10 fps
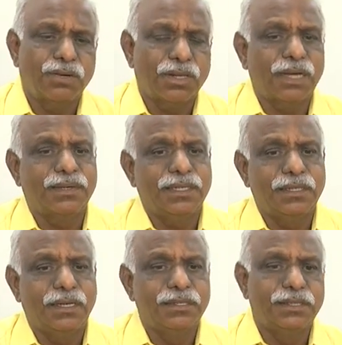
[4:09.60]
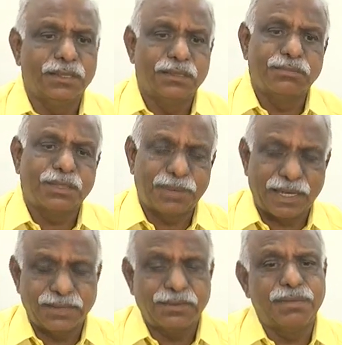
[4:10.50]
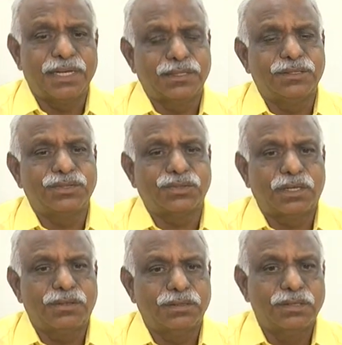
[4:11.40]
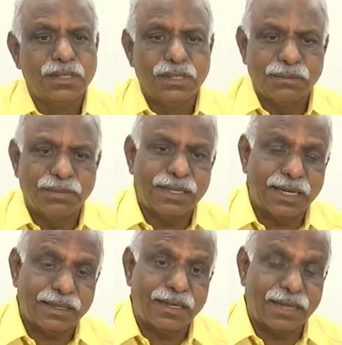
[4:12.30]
గోదావరి నీళ్ళని ప్రకాశం బ్యారేజీకి తీసుకురావడం మరి అక్కడ